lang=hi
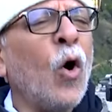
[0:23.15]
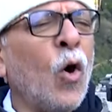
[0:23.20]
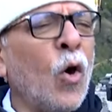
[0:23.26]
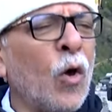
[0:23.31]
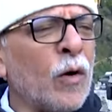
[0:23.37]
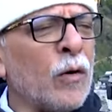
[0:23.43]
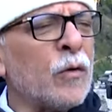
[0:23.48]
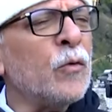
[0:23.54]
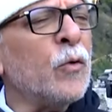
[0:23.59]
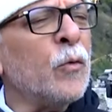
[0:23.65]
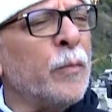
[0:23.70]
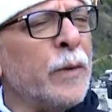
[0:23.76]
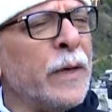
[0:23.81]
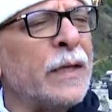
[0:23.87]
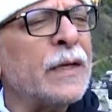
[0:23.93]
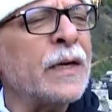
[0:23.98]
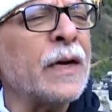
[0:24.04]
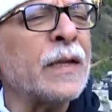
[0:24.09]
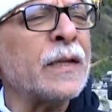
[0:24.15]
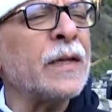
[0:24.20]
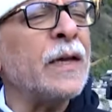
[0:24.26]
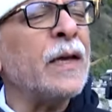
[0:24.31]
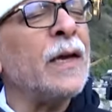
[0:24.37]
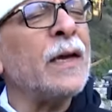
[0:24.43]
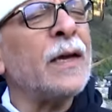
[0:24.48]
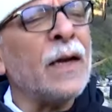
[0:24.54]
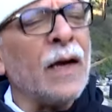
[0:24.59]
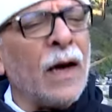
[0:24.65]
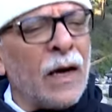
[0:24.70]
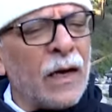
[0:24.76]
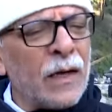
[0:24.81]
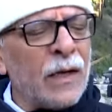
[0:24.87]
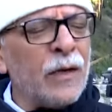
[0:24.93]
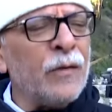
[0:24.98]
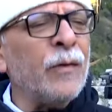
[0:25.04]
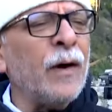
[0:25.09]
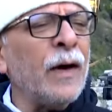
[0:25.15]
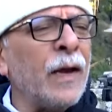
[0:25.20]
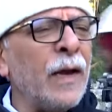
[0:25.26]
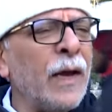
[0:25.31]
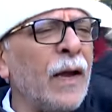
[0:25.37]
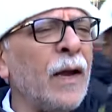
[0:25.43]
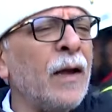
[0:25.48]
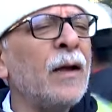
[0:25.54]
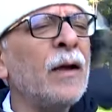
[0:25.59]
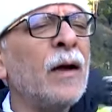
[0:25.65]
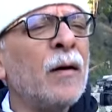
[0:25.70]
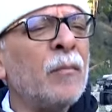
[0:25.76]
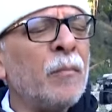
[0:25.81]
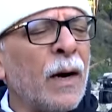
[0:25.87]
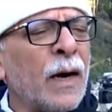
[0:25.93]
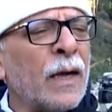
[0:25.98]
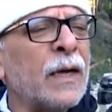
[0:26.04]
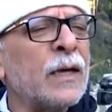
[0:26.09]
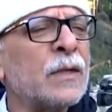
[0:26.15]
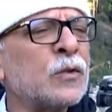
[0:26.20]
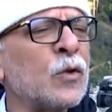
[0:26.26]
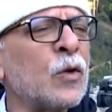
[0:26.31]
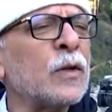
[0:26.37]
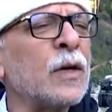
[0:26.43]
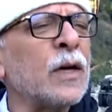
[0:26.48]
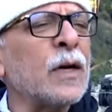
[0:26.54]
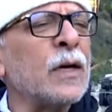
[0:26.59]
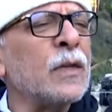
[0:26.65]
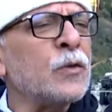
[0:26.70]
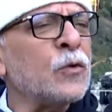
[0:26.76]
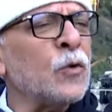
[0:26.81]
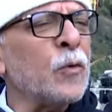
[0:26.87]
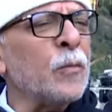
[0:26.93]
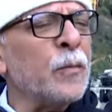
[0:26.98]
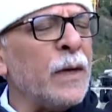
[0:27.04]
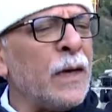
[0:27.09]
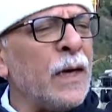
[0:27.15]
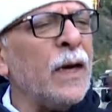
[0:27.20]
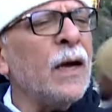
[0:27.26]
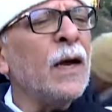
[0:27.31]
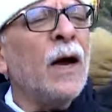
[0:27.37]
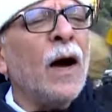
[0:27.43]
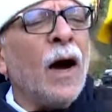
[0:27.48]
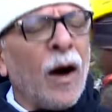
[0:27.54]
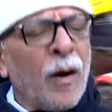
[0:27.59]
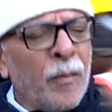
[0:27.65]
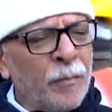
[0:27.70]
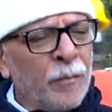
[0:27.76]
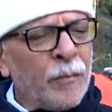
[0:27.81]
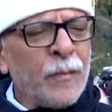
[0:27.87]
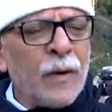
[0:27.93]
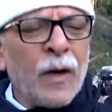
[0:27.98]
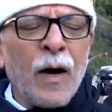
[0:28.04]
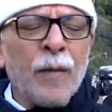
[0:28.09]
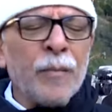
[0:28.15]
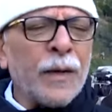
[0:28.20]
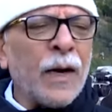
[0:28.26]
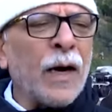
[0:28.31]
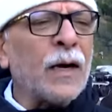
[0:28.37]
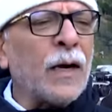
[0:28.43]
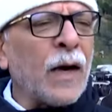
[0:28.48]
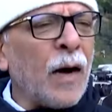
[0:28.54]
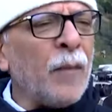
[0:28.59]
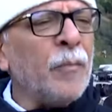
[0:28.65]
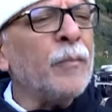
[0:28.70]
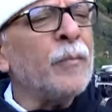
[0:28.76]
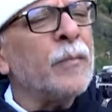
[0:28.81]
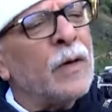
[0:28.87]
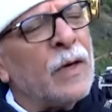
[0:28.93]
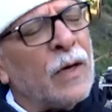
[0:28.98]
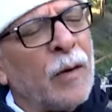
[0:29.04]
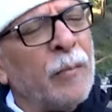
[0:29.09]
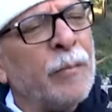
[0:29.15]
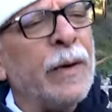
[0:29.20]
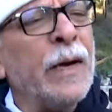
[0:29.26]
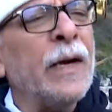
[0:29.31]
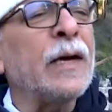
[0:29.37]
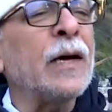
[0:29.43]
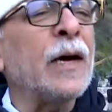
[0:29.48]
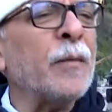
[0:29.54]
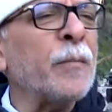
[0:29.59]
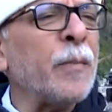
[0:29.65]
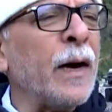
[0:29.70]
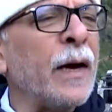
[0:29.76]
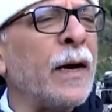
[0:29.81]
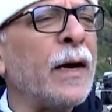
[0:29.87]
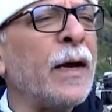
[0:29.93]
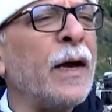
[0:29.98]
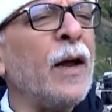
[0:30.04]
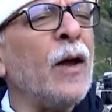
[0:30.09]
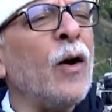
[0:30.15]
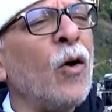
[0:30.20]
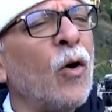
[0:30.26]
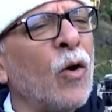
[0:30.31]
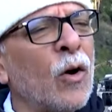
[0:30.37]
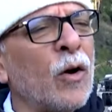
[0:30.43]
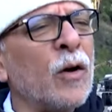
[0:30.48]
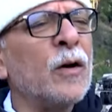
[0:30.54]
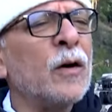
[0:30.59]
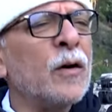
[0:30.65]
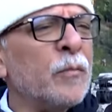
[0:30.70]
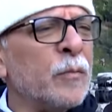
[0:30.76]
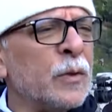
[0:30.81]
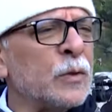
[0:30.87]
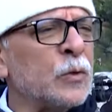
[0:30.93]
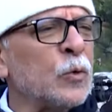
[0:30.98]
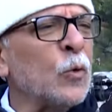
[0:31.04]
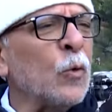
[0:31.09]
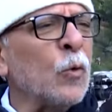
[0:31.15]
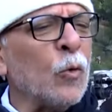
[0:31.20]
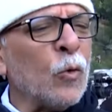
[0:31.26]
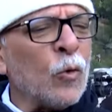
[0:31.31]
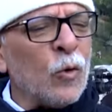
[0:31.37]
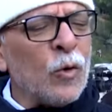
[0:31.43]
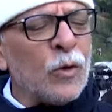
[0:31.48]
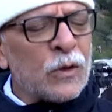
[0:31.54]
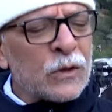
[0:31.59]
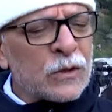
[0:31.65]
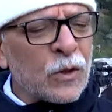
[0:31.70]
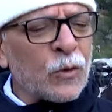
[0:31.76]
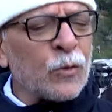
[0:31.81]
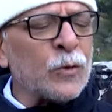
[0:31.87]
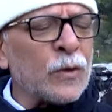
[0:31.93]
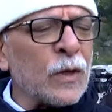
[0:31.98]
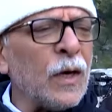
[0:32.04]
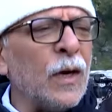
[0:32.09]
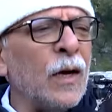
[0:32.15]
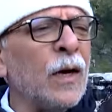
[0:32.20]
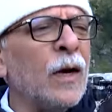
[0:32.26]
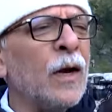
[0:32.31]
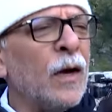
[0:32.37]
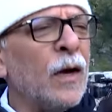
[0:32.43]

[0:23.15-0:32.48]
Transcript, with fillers: और उम्मीद करते हैं कि आने वाले 12-14 घंटों में हम अपना काम कंप्लीट कर पाएंगे और मजदूरों को सकुशल